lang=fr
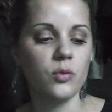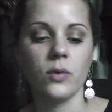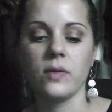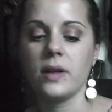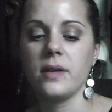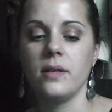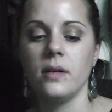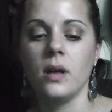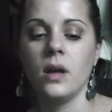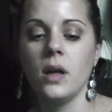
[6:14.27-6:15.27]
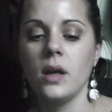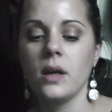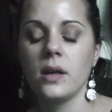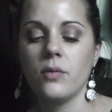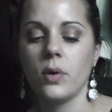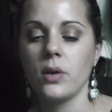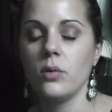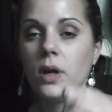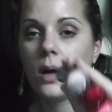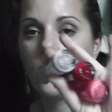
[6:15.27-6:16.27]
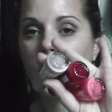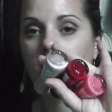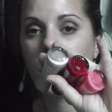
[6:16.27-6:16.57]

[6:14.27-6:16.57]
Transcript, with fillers: Je pense celles qui, vont régulièrement